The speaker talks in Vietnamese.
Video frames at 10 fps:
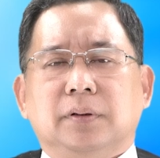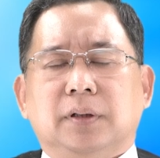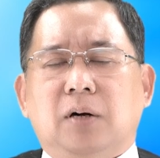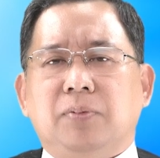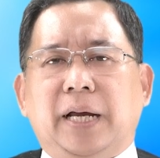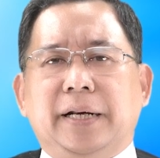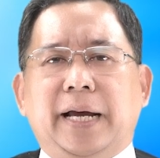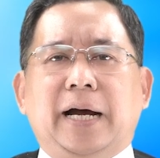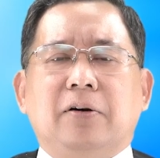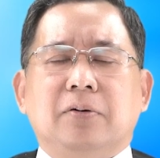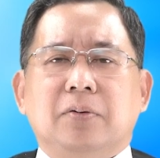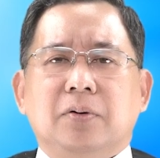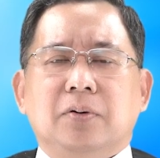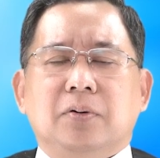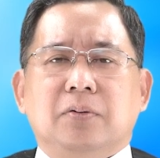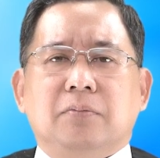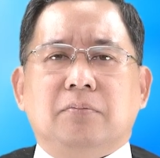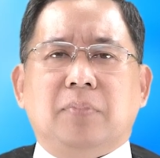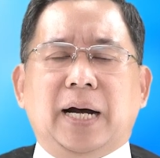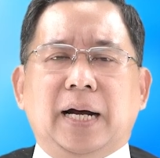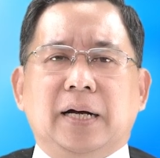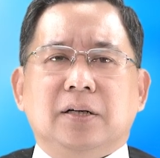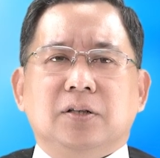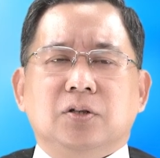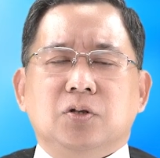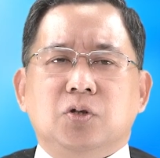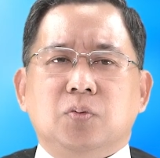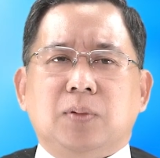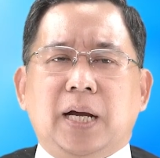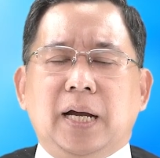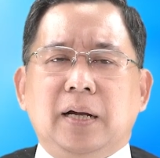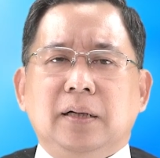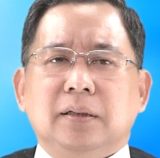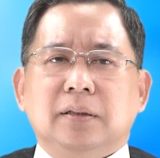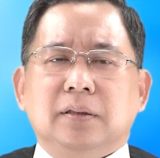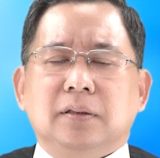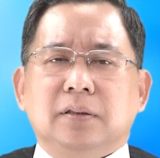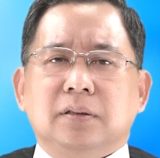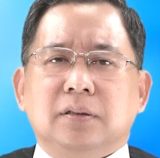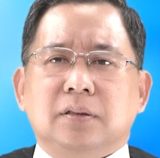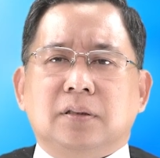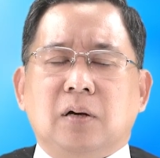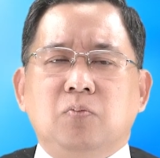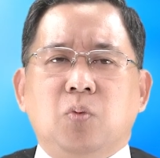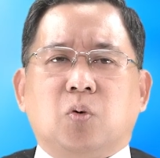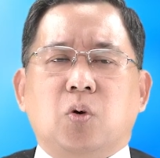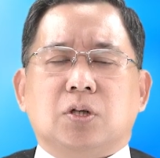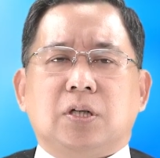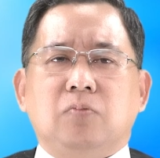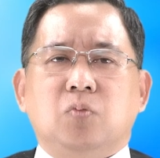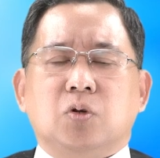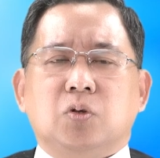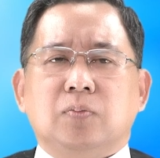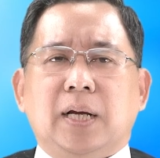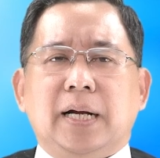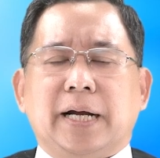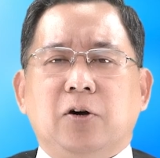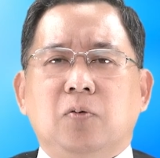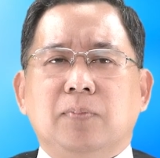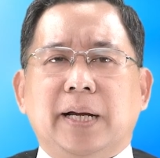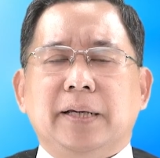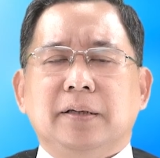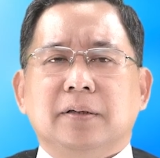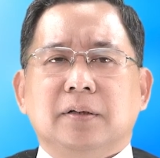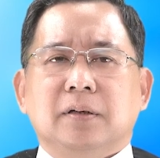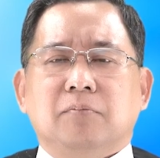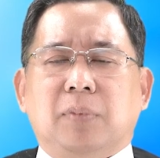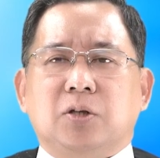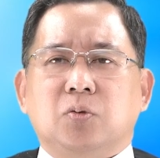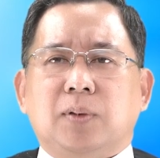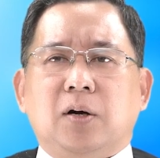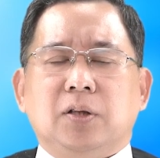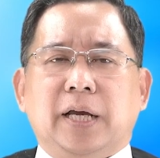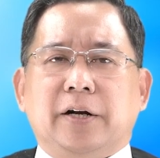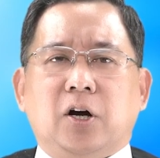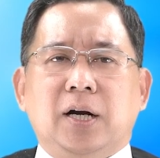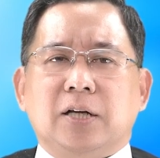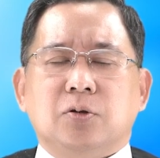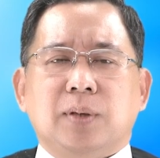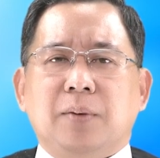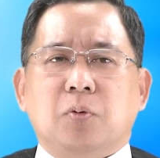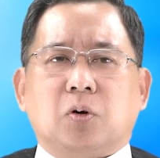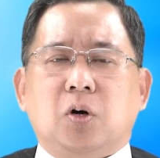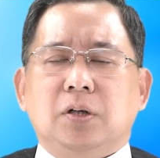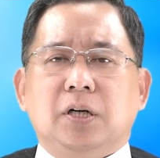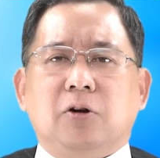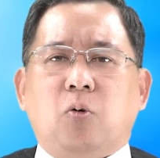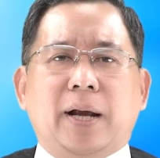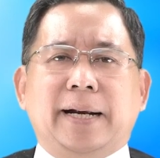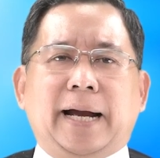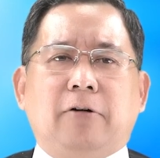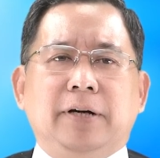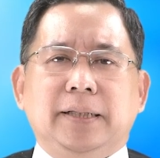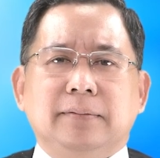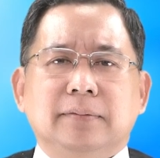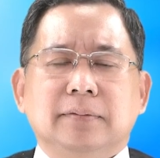không thể nào mà chúng ta sống một cuộc sống của chúng ta ngày hôm nay mà chúng ta có thể nói là chúng ta một con người hoàn hảo hết.